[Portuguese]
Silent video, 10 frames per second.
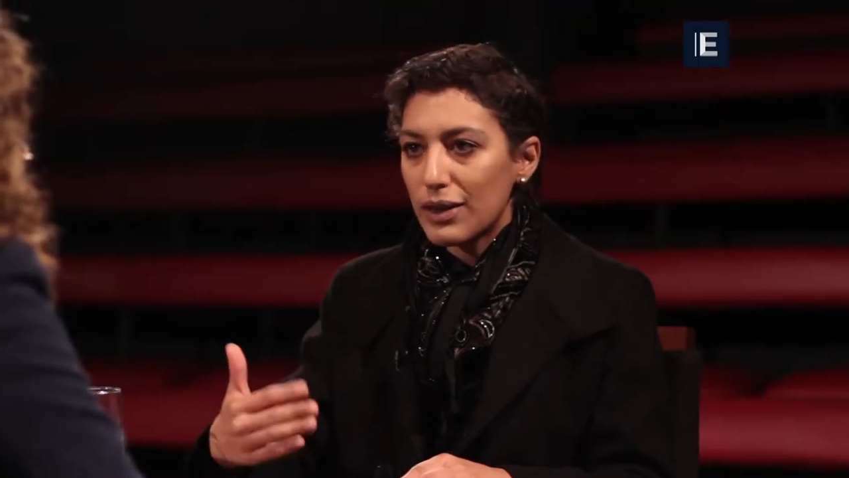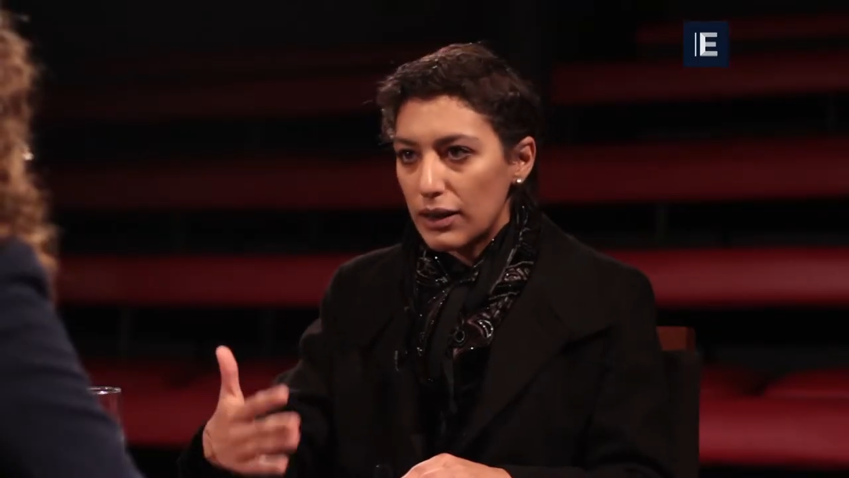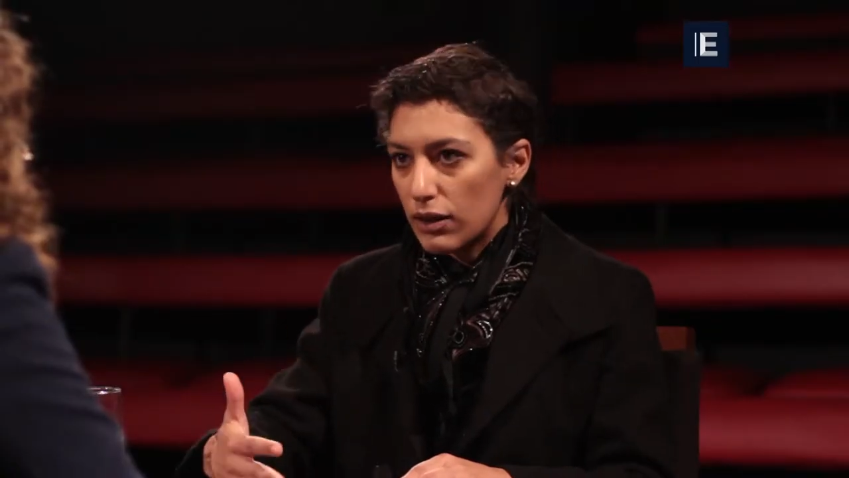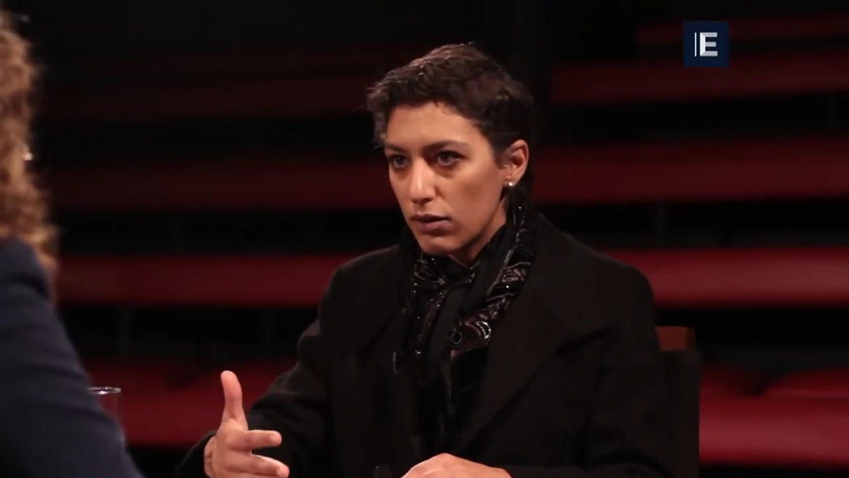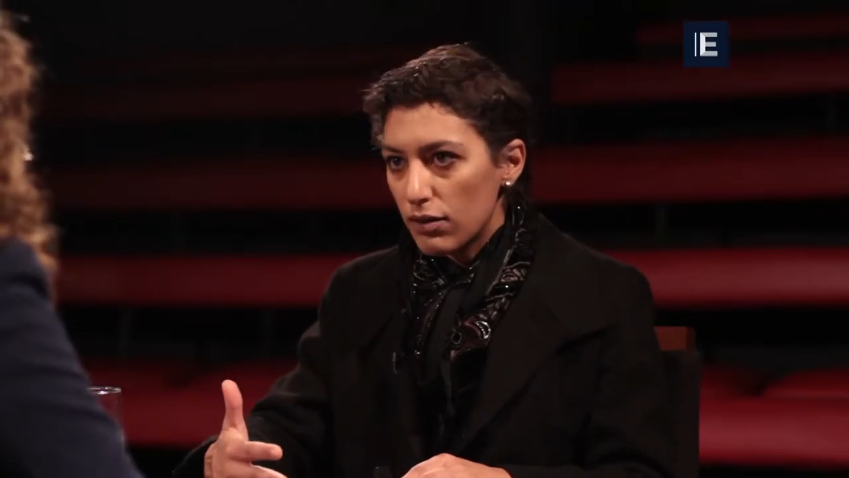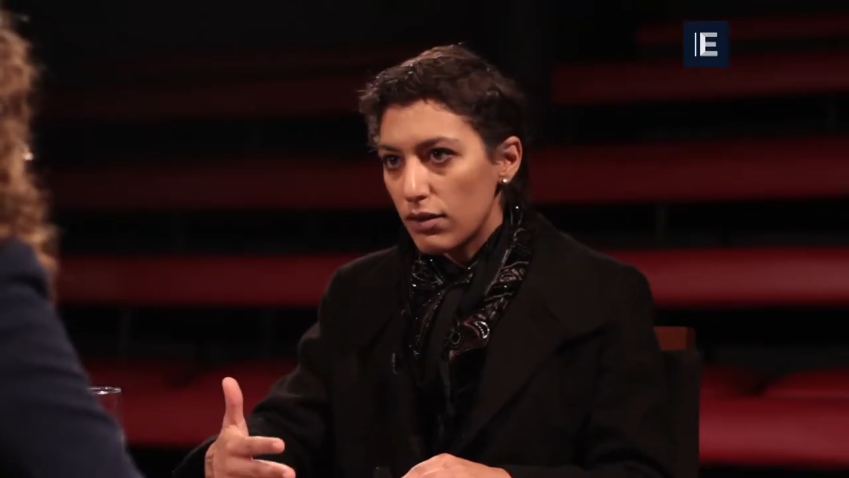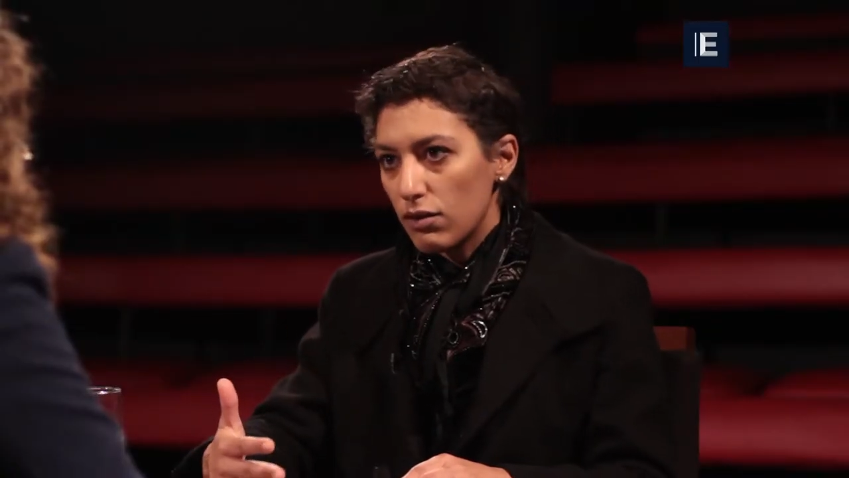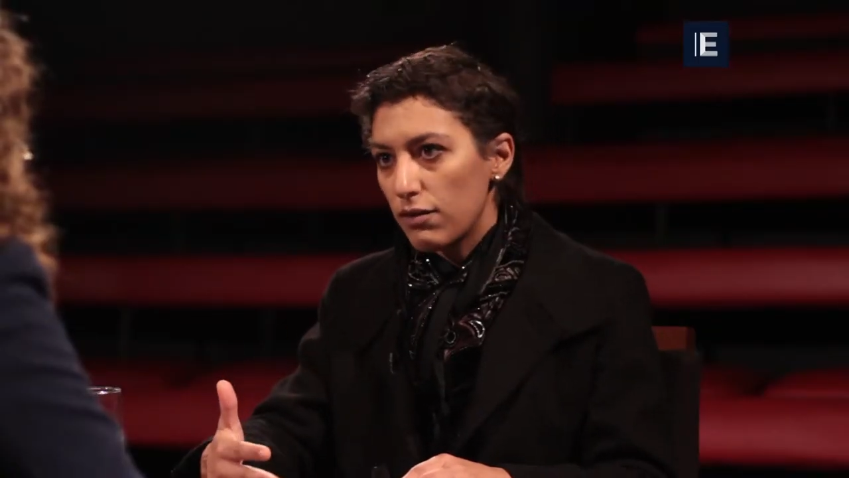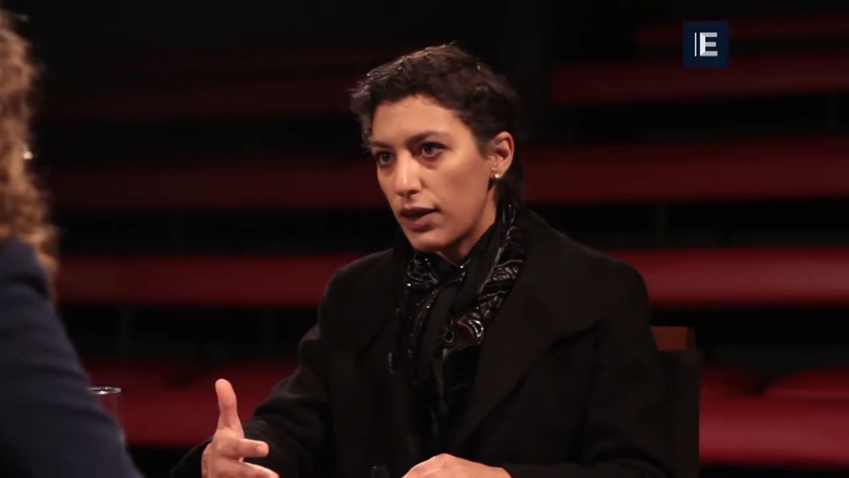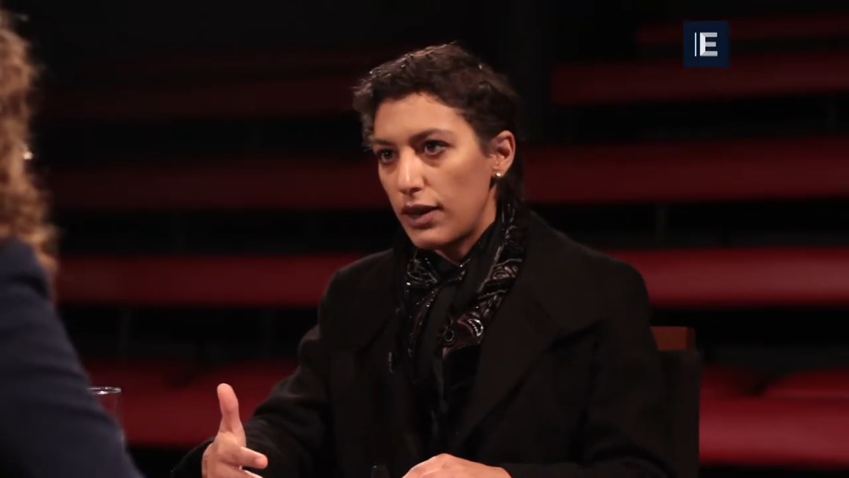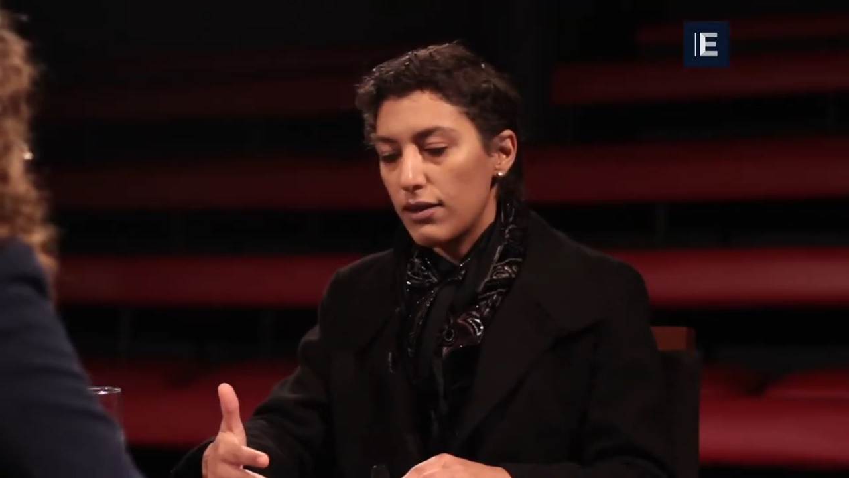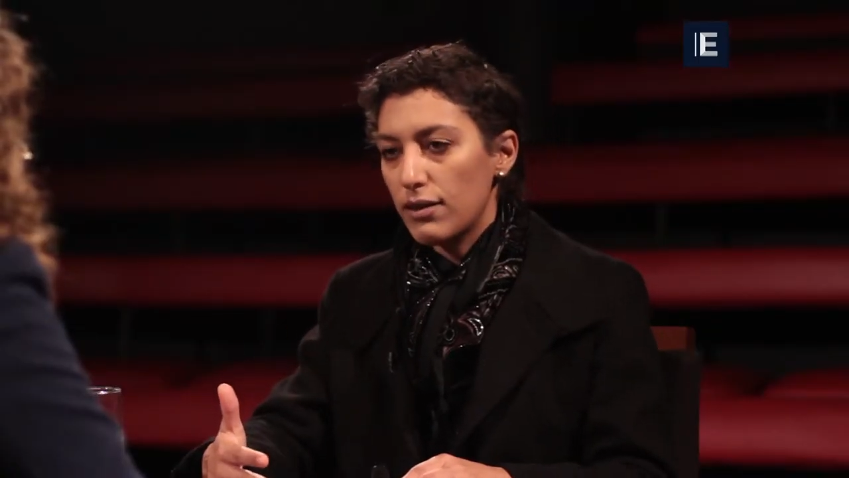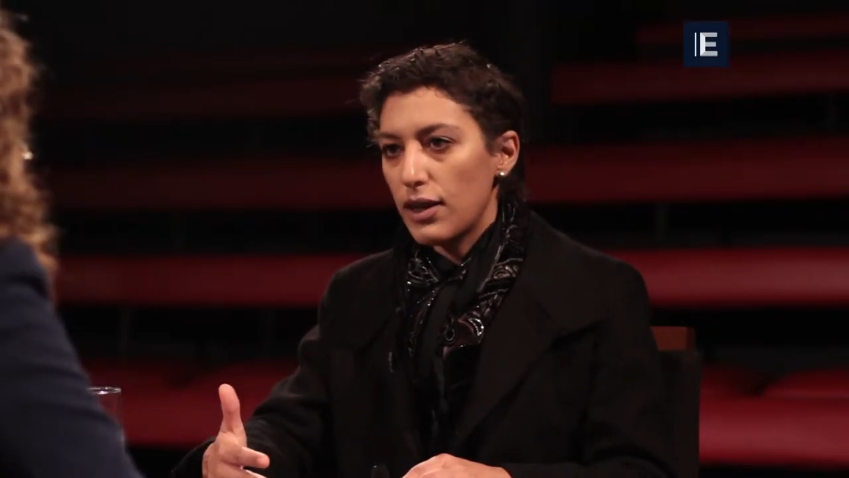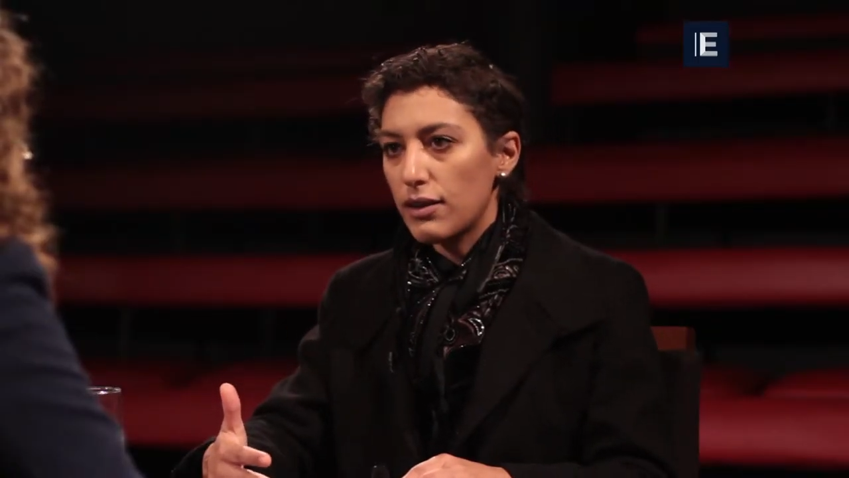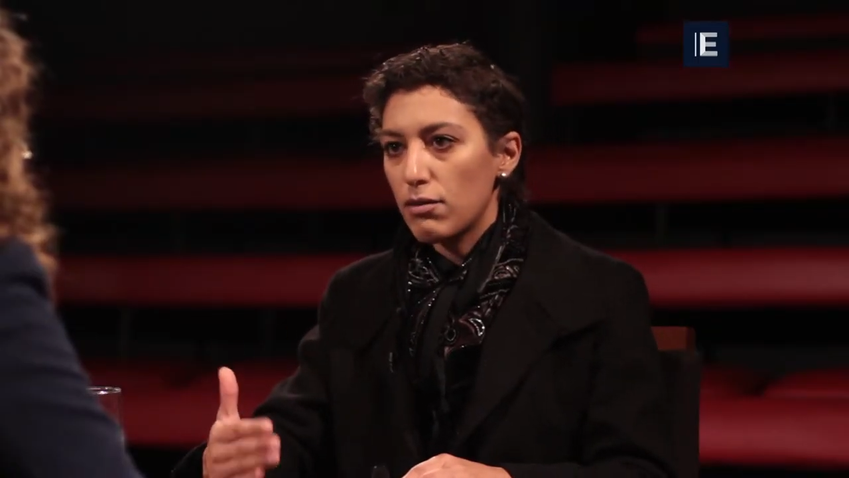ganho assim do Félix é